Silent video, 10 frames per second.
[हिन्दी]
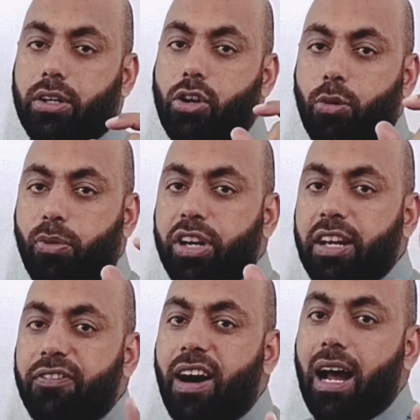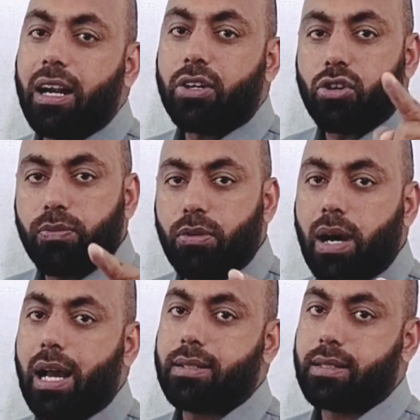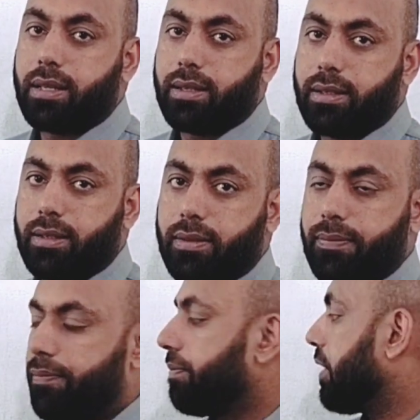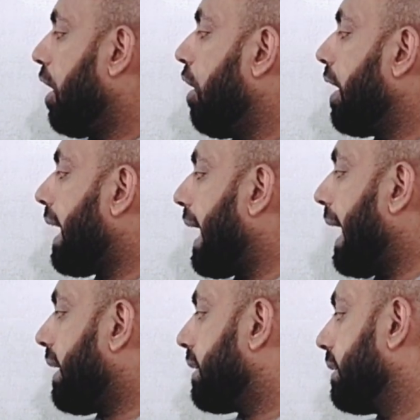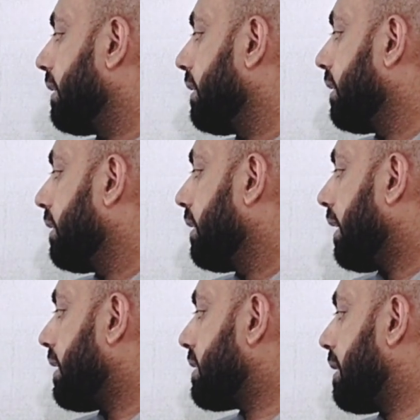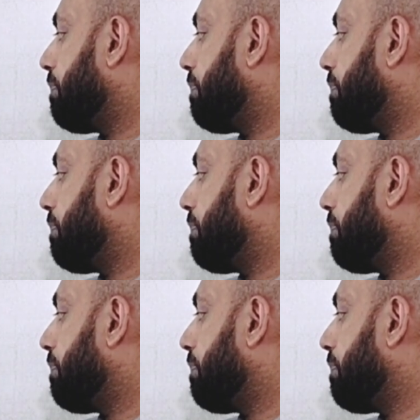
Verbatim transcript: ट्रोपोनिन फॉर ट्रोपोमायोसिन और एक इसकी